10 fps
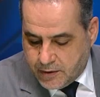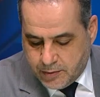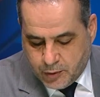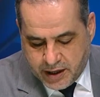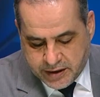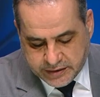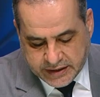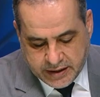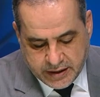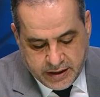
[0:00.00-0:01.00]

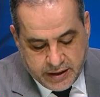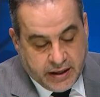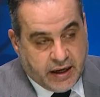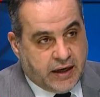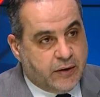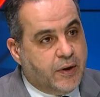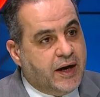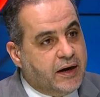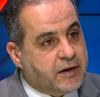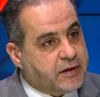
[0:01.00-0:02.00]
والمعارضة
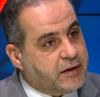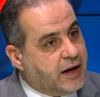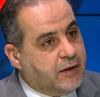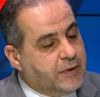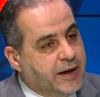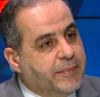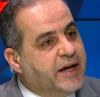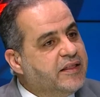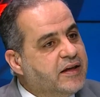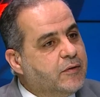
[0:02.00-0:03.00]
حوار حول
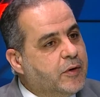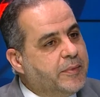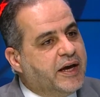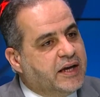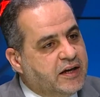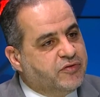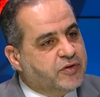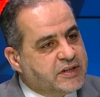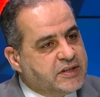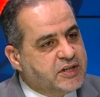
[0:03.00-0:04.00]
ماذا وما هي
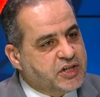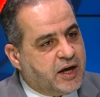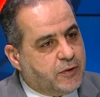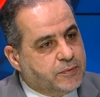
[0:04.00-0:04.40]
فرص نجاحه